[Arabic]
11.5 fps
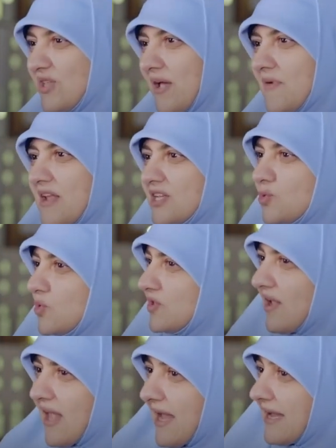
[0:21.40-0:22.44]
وتعمل ناس
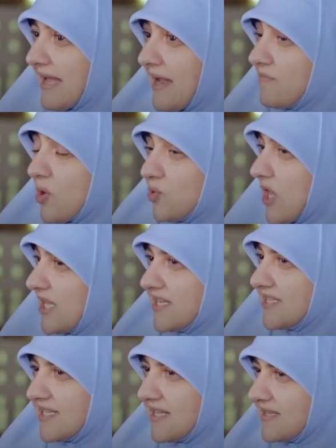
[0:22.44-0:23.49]
وتطلع الكلام ده
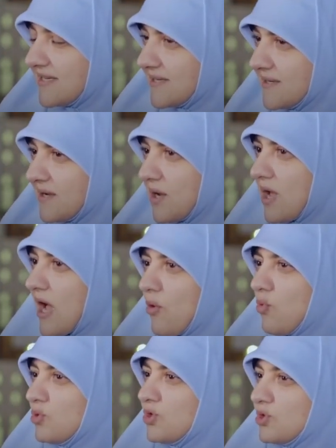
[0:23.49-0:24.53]
وتهتك ستر
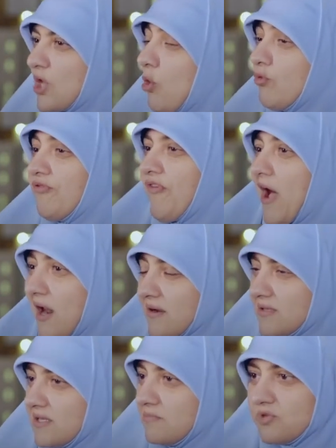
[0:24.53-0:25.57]
او تخوض في
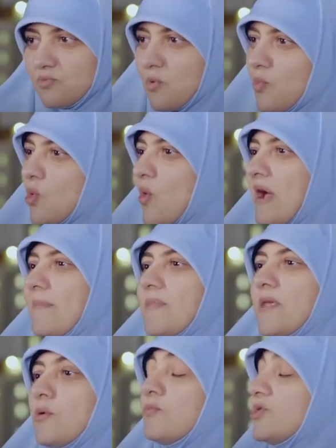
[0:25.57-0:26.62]
عرض مش من المروءه يا
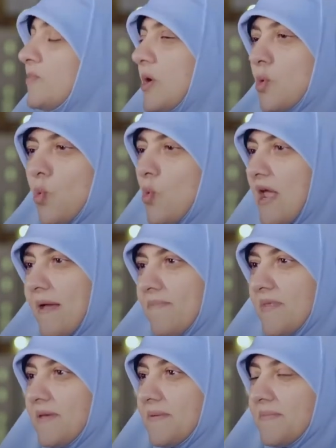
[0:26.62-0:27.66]
ابني مش من الرجوله يا
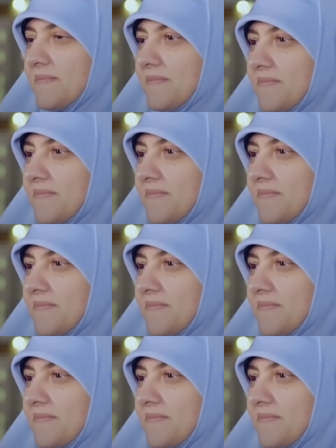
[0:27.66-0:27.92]
ابني